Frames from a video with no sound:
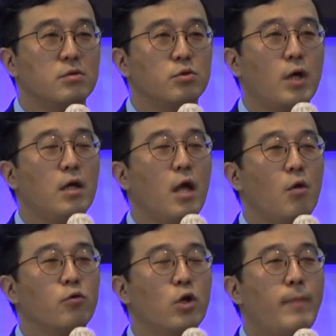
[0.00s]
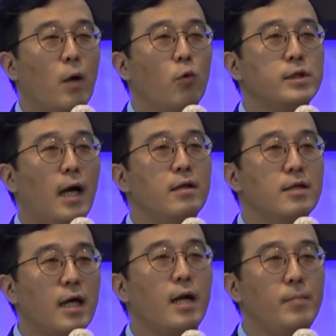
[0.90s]
죄의 용서를 받고자 하는
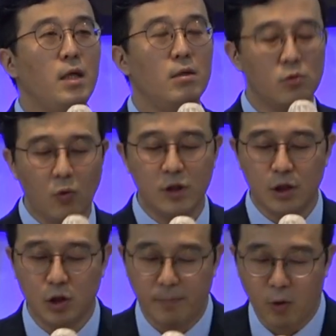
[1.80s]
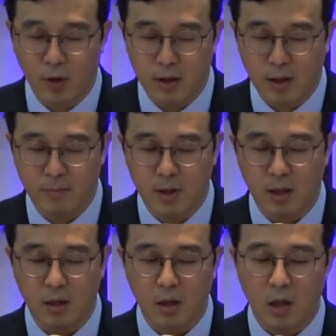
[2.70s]
사람이 또 직접 벗겨야 됩니다.
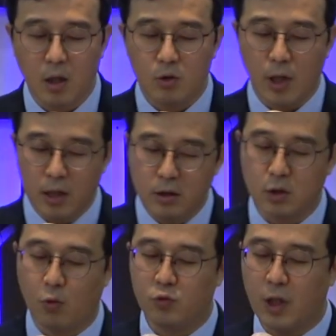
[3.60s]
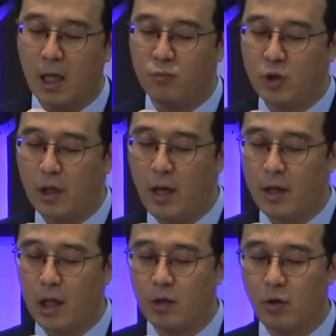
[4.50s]
죄를 짓고 죄의 문제를
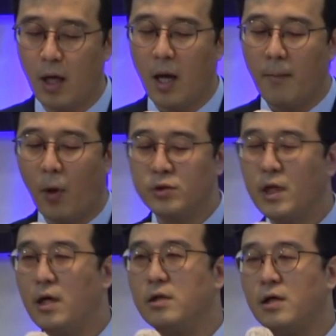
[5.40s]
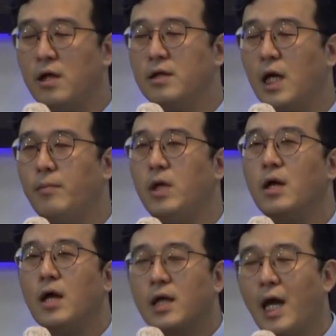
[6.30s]
해결하기 위해 번제를 드리는 사람이
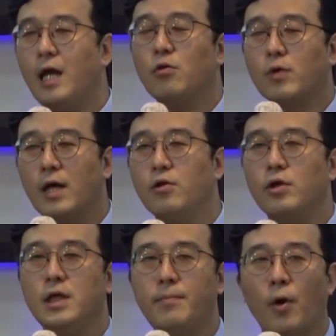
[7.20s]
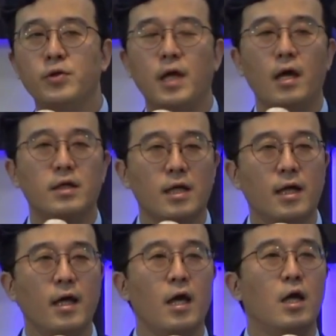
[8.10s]
계속해서 이 번제의
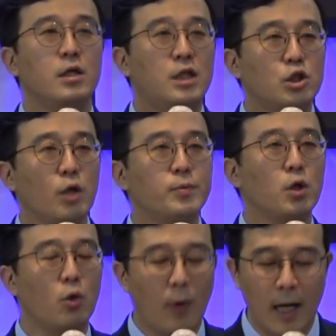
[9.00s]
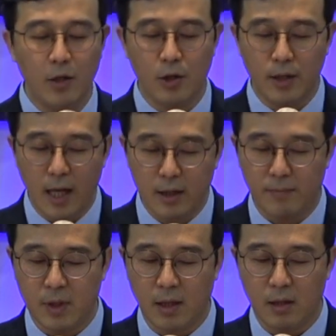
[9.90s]
제사에 직접적으로 관여를 해야
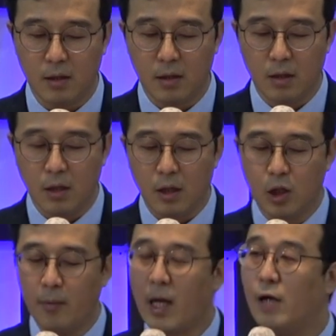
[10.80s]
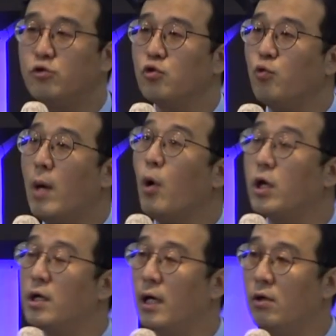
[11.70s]
됩니다. 그러면 가죽은 왜
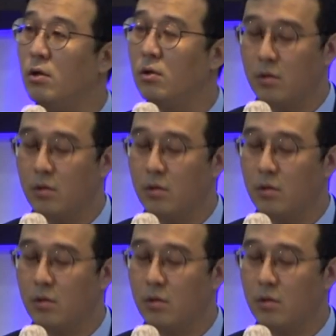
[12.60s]
벗길까요?